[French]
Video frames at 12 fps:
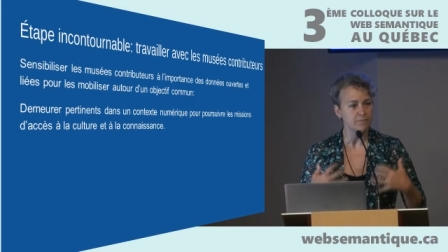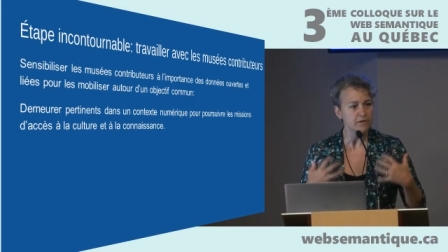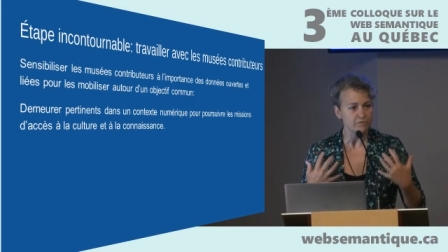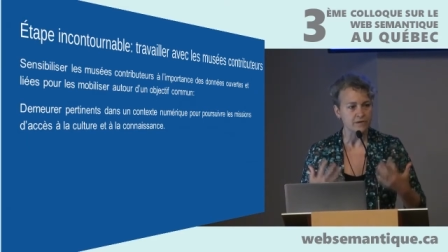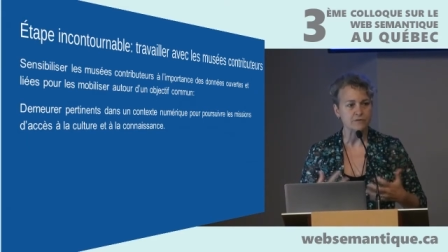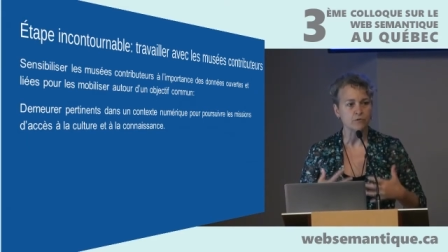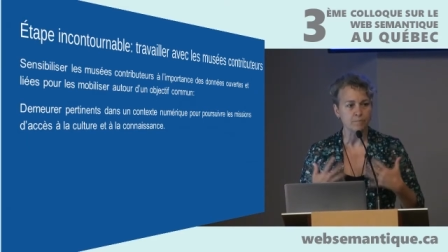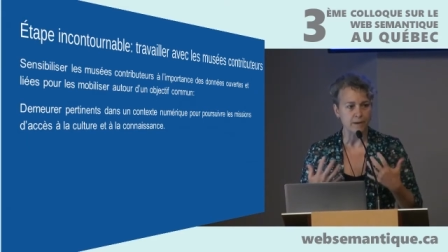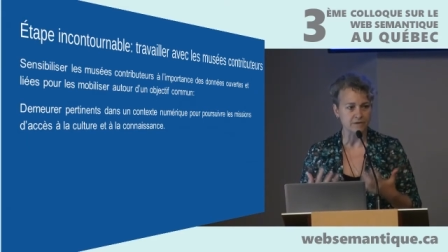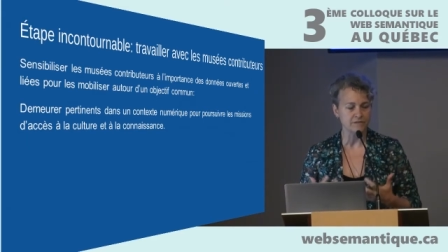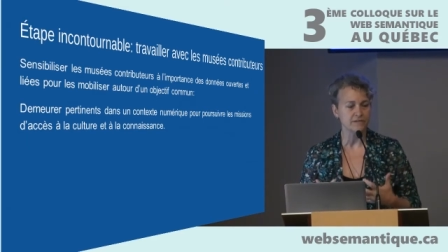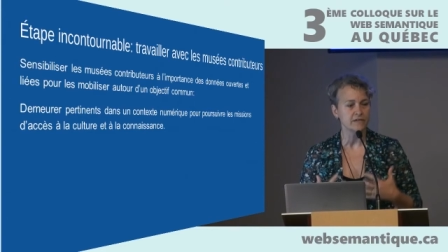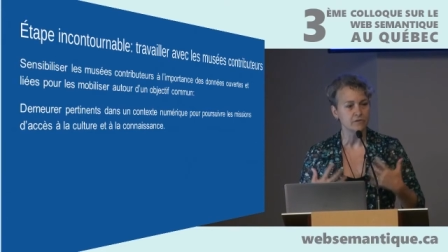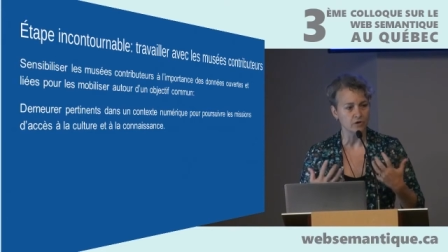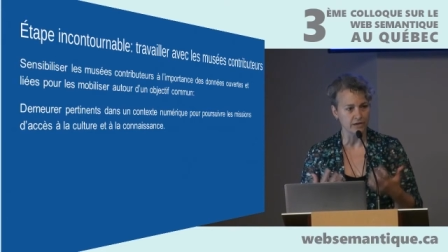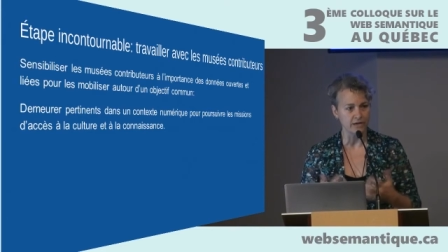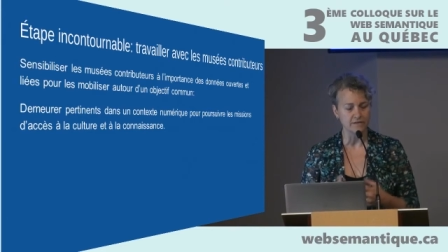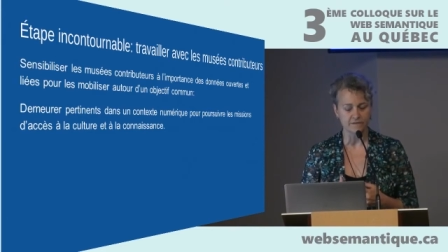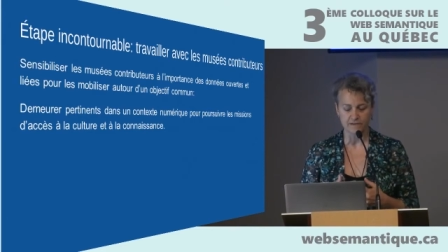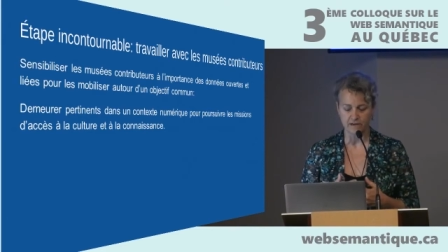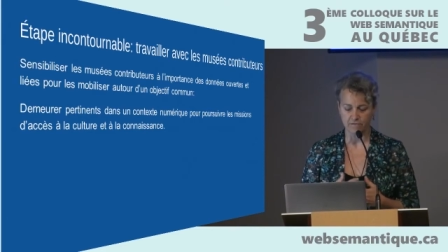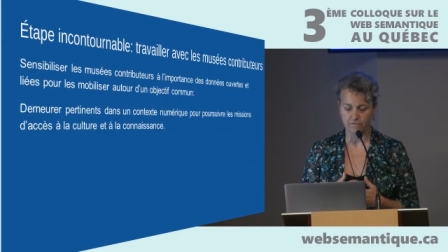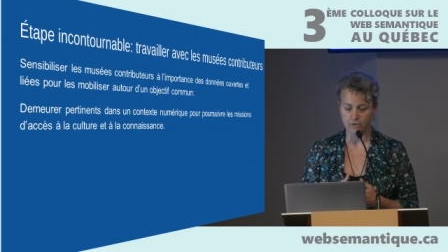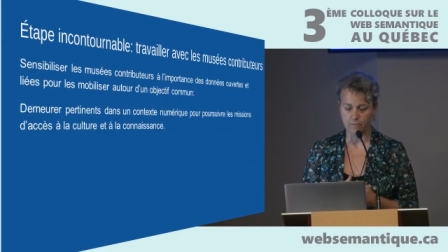mais une façon de penser et d'organiser
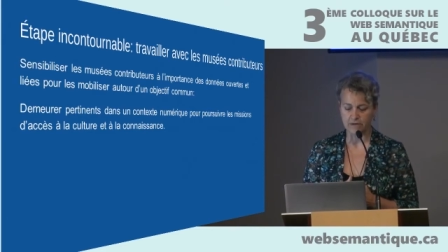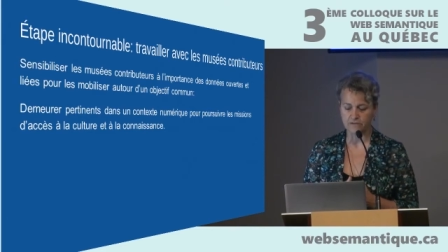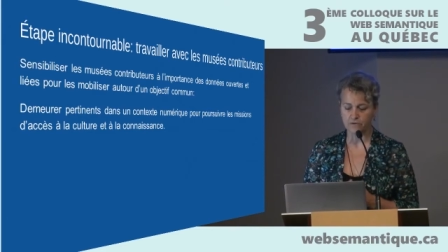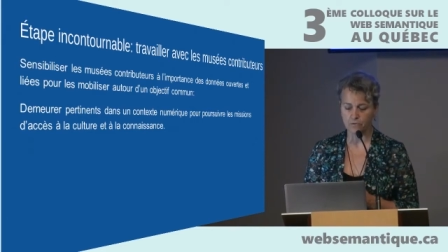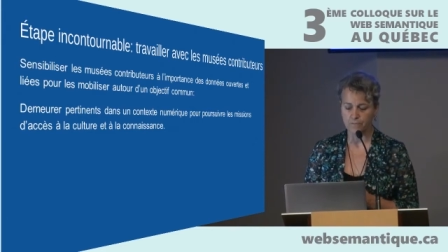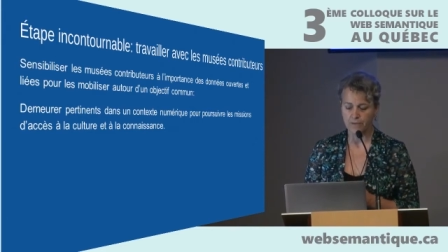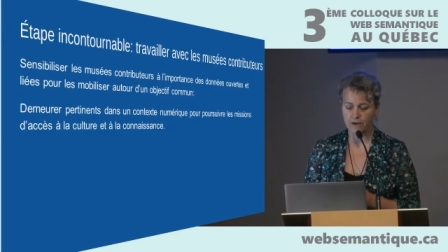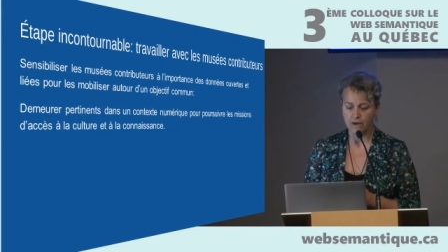l'information.